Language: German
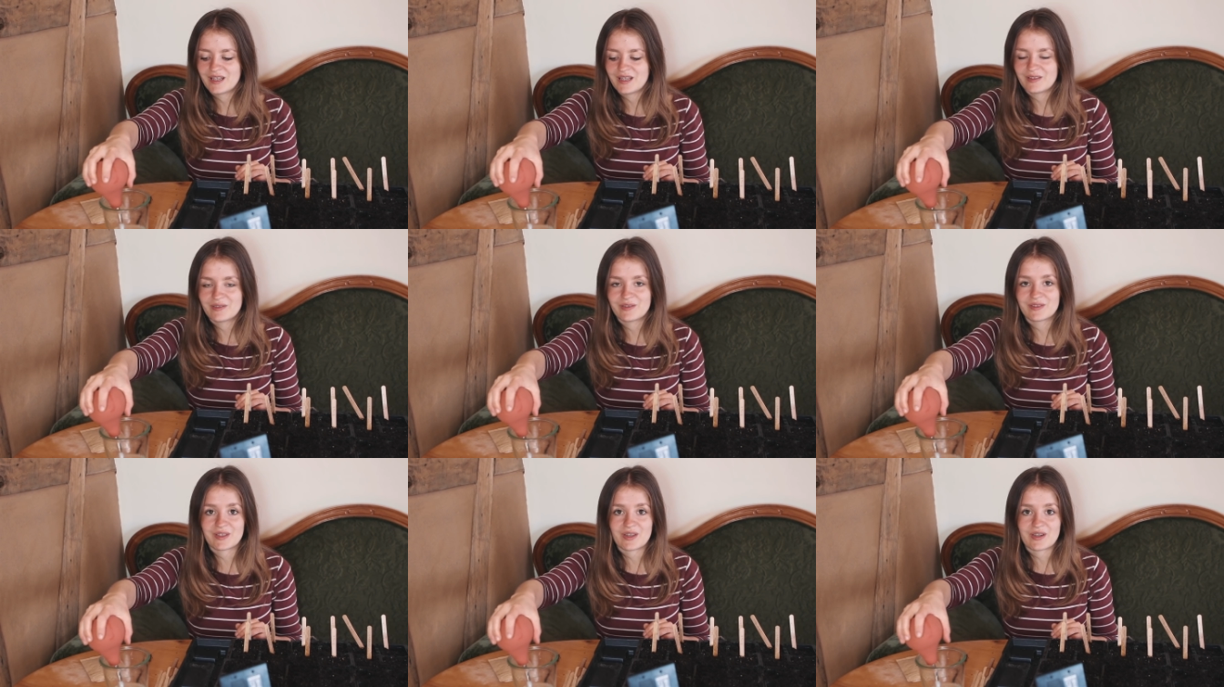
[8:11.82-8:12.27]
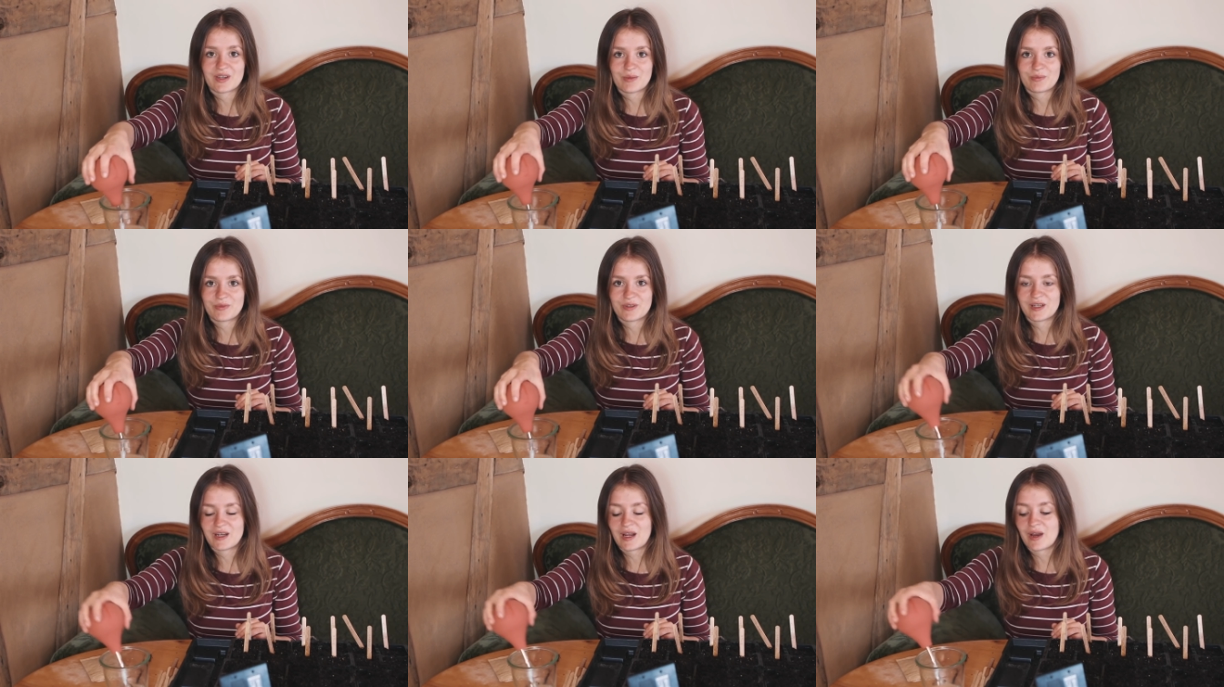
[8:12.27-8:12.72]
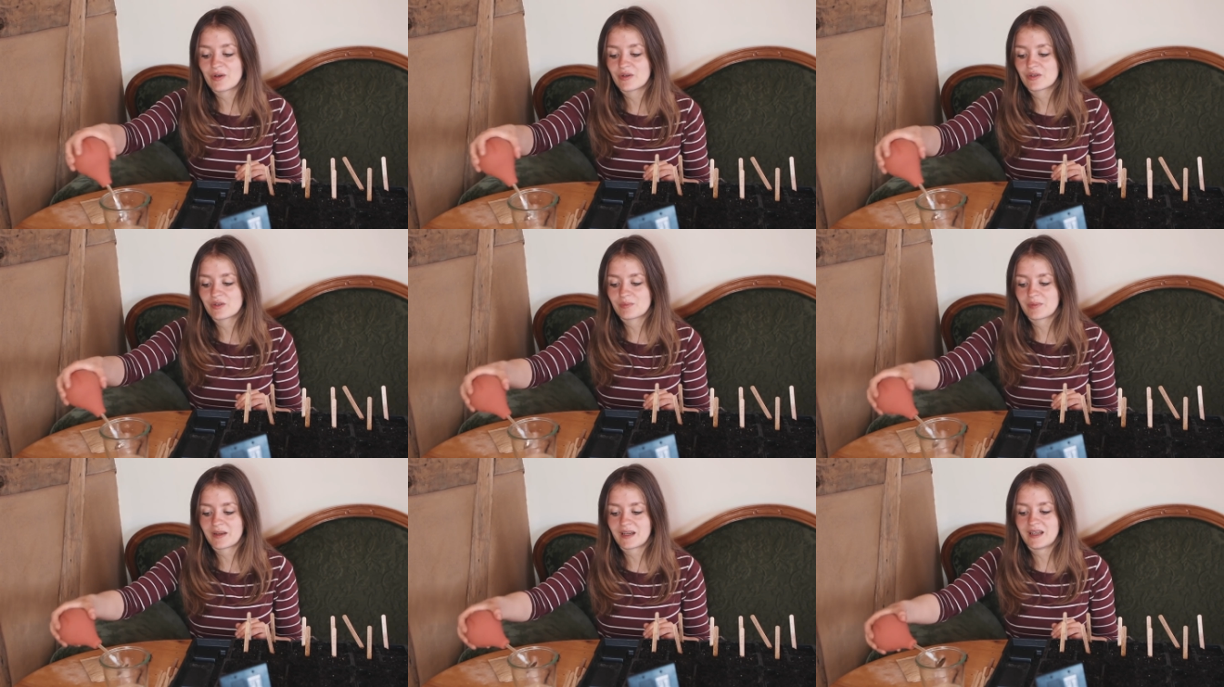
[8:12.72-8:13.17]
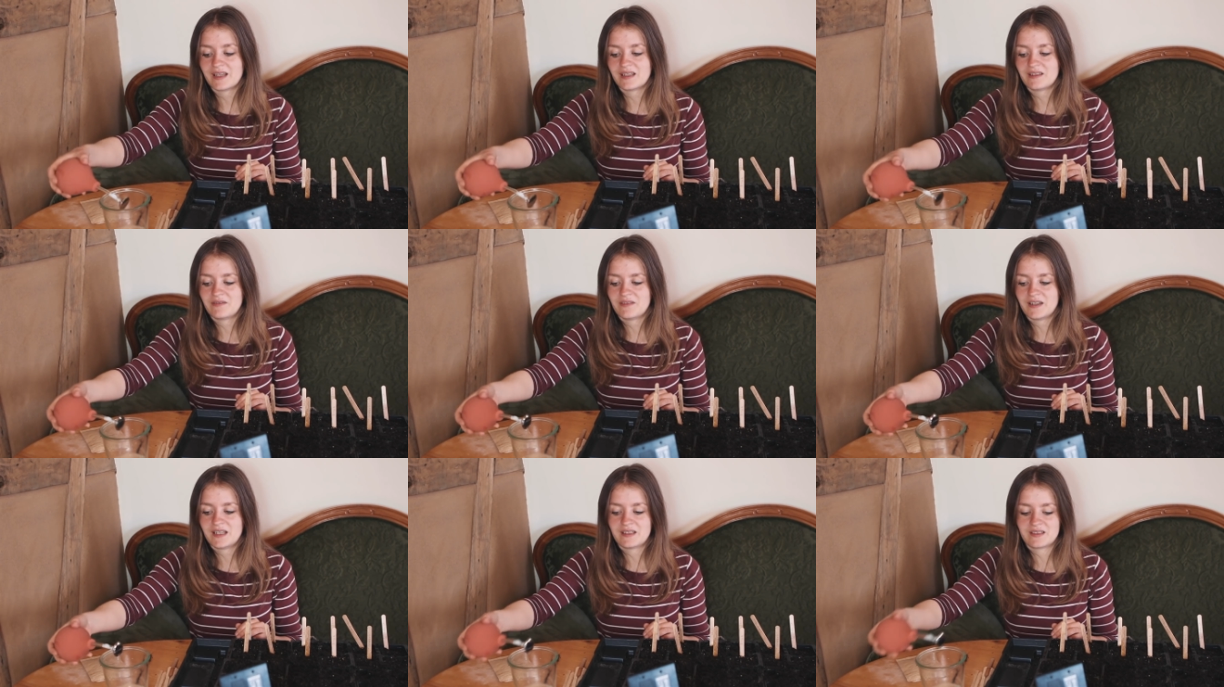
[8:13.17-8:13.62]
in unseren Töpfchen
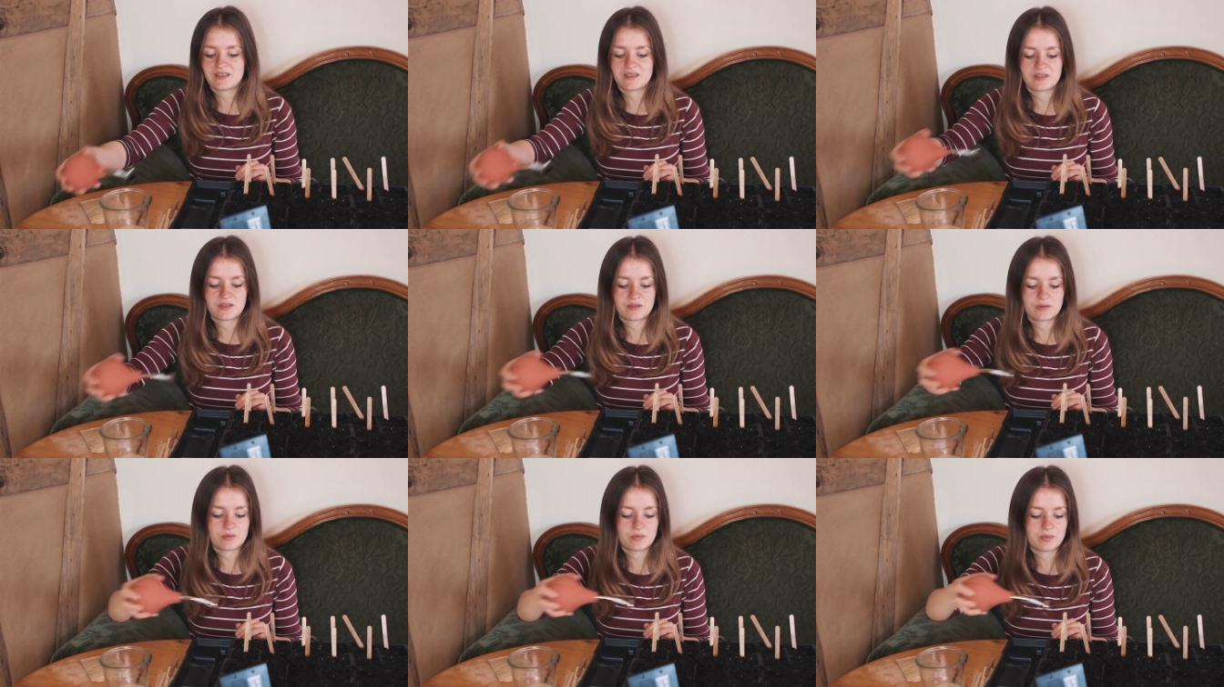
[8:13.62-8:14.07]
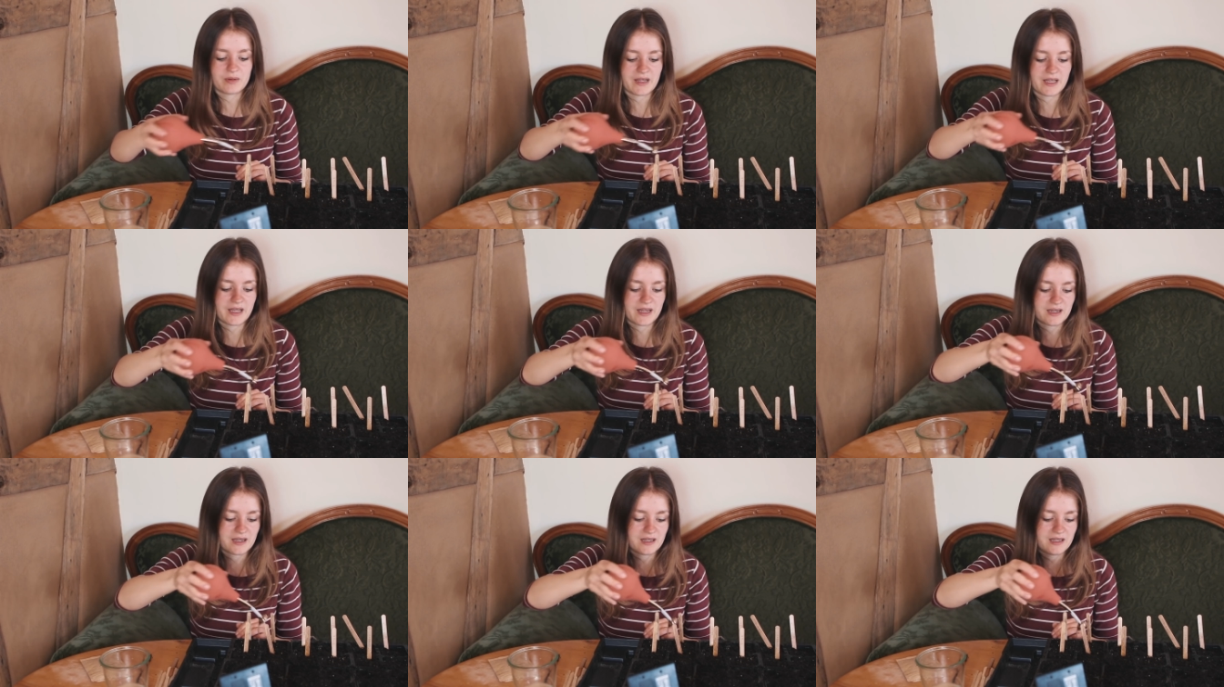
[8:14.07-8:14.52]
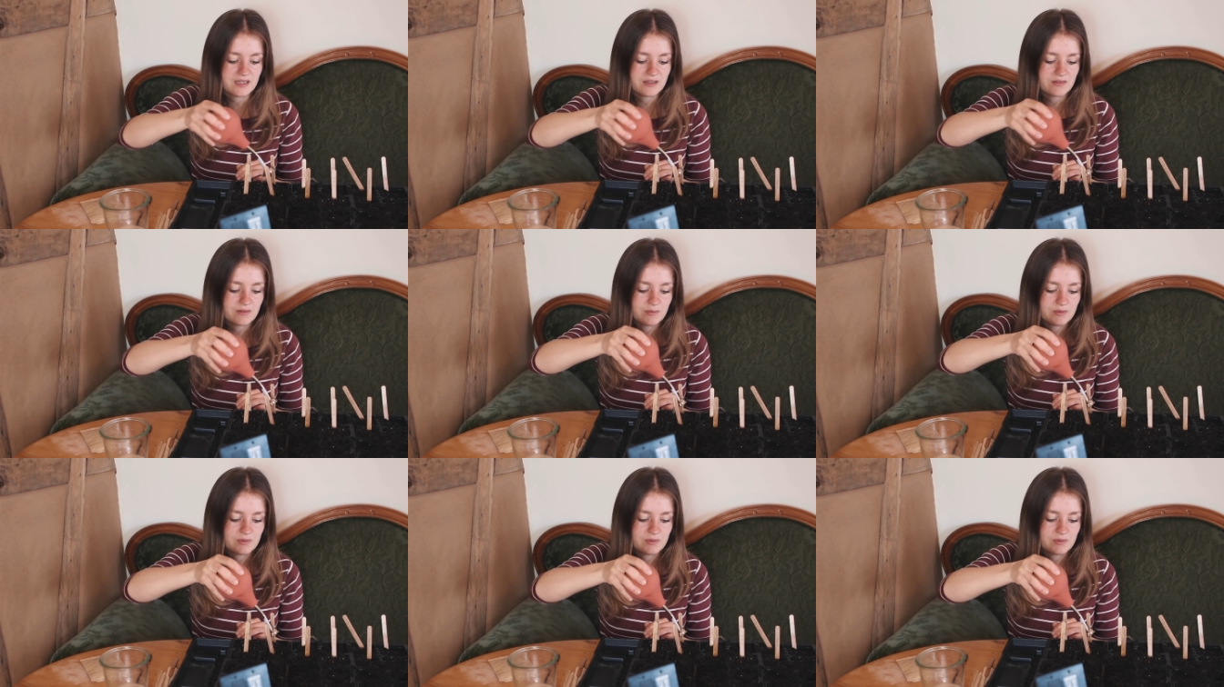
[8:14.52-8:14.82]
ausbreiten, weil das ist super ärgerlich,